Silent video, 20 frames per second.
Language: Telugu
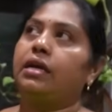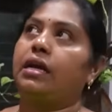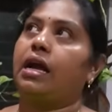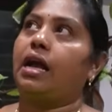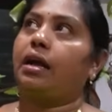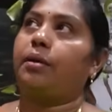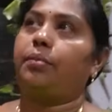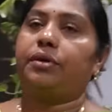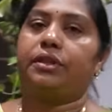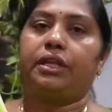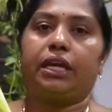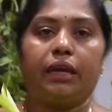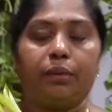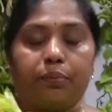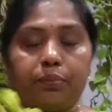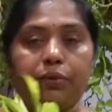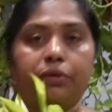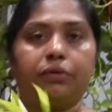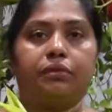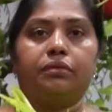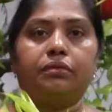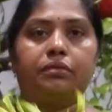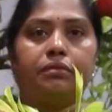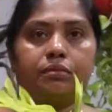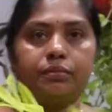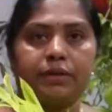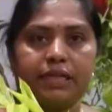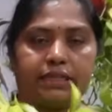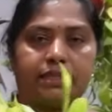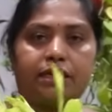కాకపోతే ఇప్పుడు
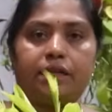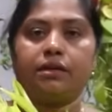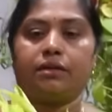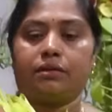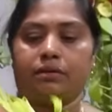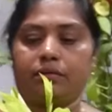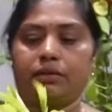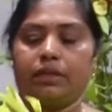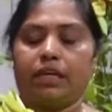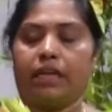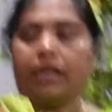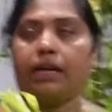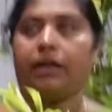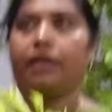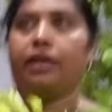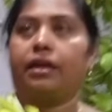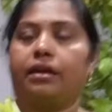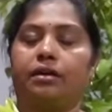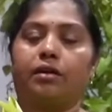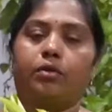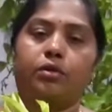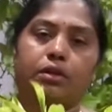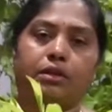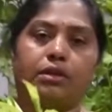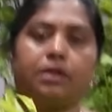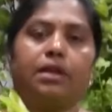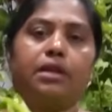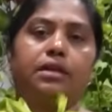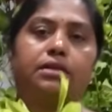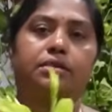ప్రజెంట్ వెళ్ళాం కనుక
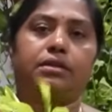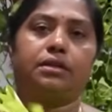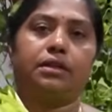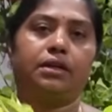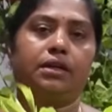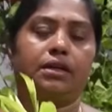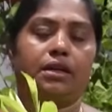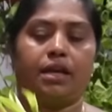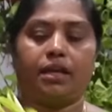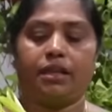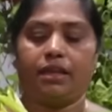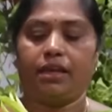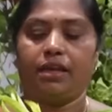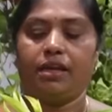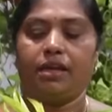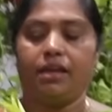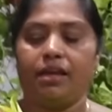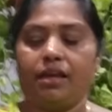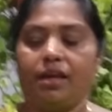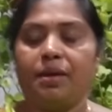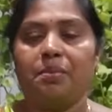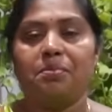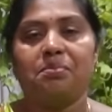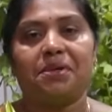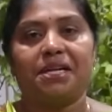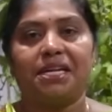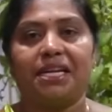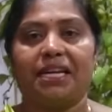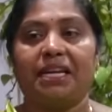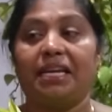కొత్త నర్సరీ అది
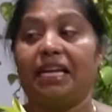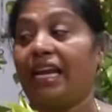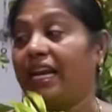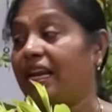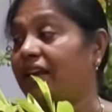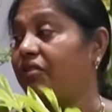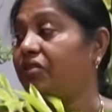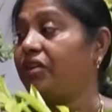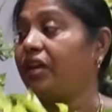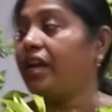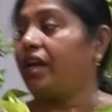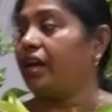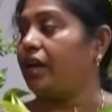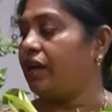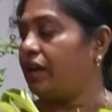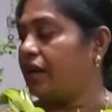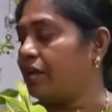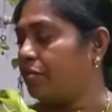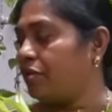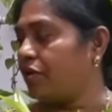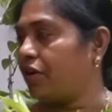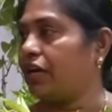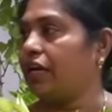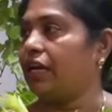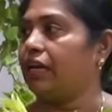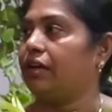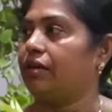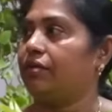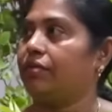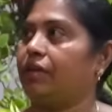మరి ఎలా ఉన్నాయండి నా
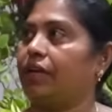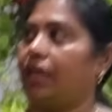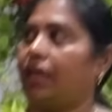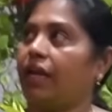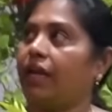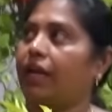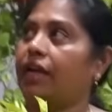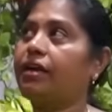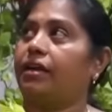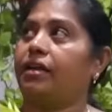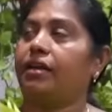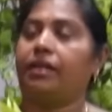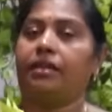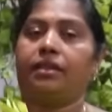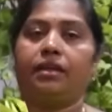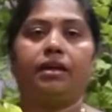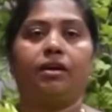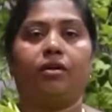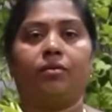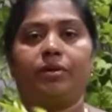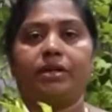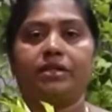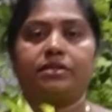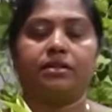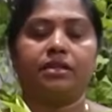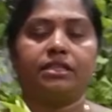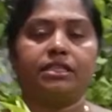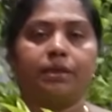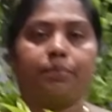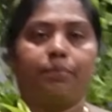మొక్కలు ఎలా ఉన్నాయి ఏంటనేది
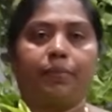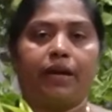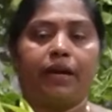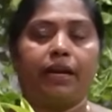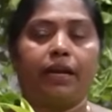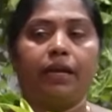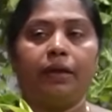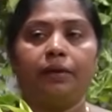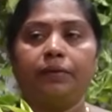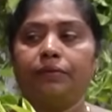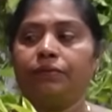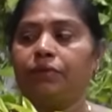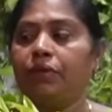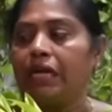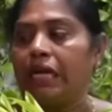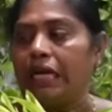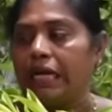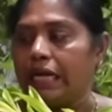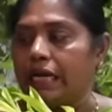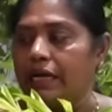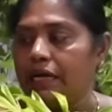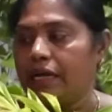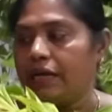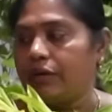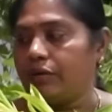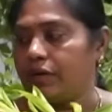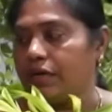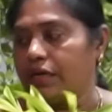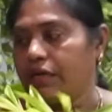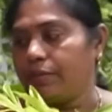కామెంట్స్లో చెప్పండి
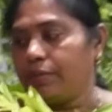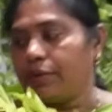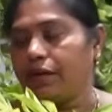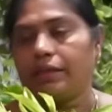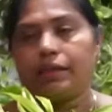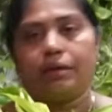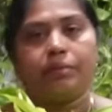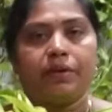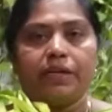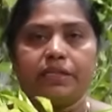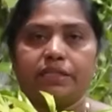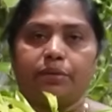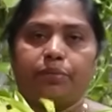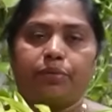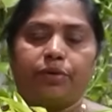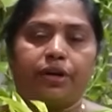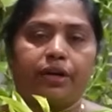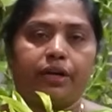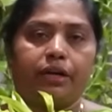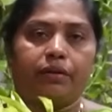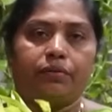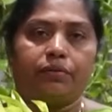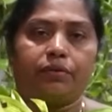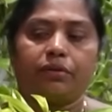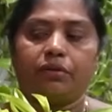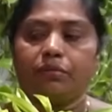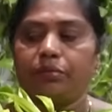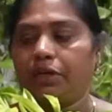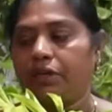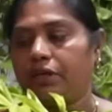వెళ్ళారు అంటే మాత్రం డిసప్పాయింట్
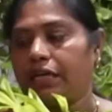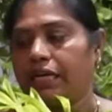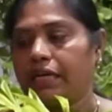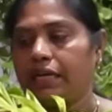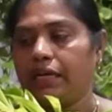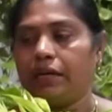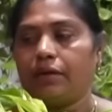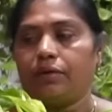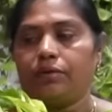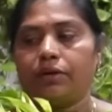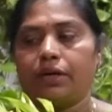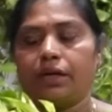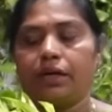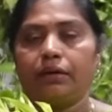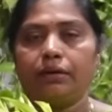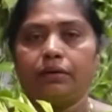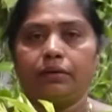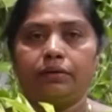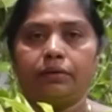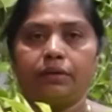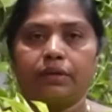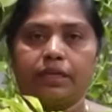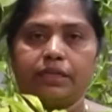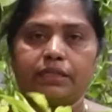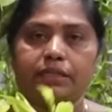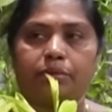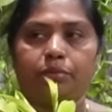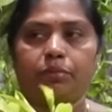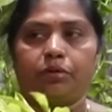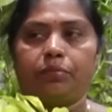అవ్వరు మీకు అన్నీ కూడా
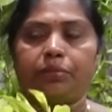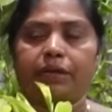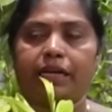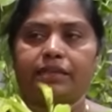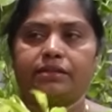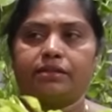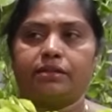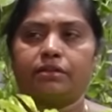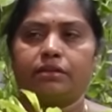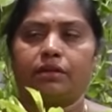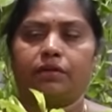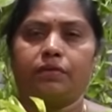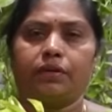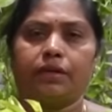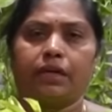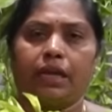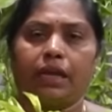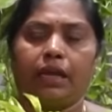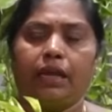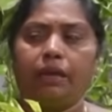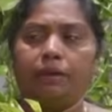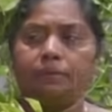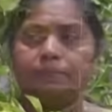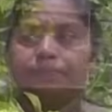రీజనబుల్ ప్రైసెస్లో ఉంటాయి